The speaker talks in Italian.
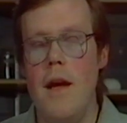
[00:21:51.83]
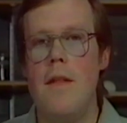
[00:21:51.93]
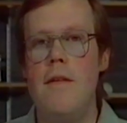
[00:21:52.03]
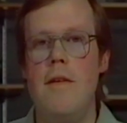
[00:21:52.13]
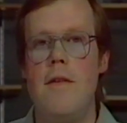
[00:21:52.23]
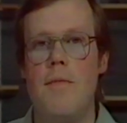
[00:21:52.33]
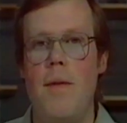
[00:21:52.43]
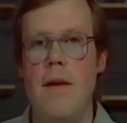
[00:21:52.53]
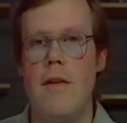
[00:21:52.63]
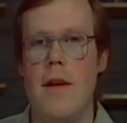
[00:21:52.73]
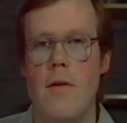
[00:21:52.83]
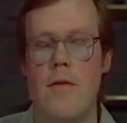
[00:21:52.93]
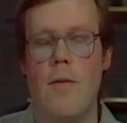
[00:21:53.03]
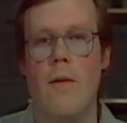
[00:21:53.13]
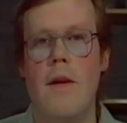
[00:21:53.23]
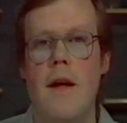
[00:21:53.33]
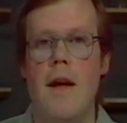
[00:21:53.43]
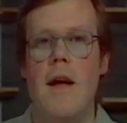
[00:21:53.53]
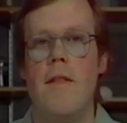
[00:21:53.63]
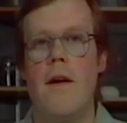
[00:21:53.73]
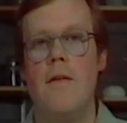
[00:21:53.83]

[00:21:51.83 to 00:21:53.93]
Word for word: Ciò è particolarmente utile per gli